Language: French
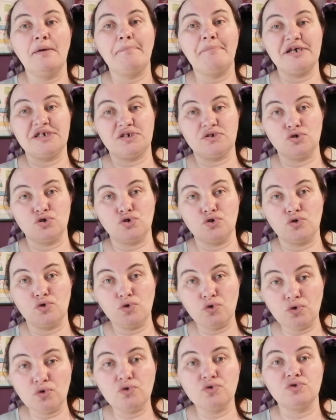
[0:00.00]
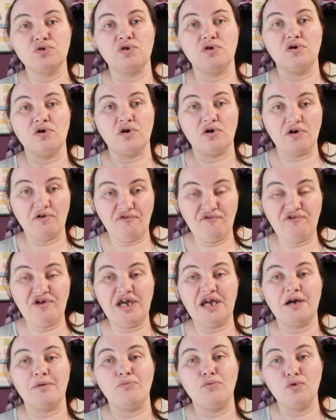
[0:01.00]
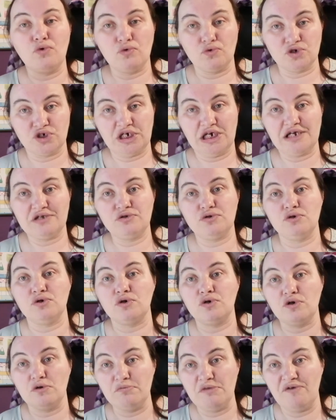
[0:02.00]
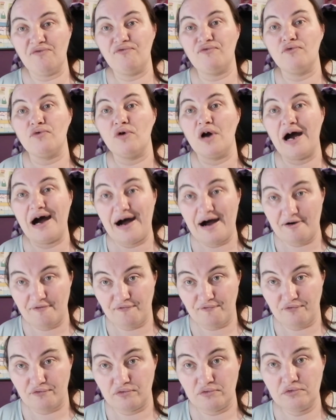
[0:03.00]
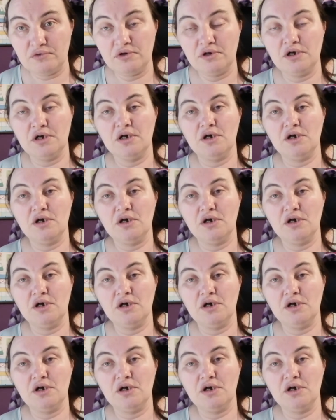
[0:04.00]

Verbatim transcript: parce que je compte refaire mon congélateur comme il faut à fond.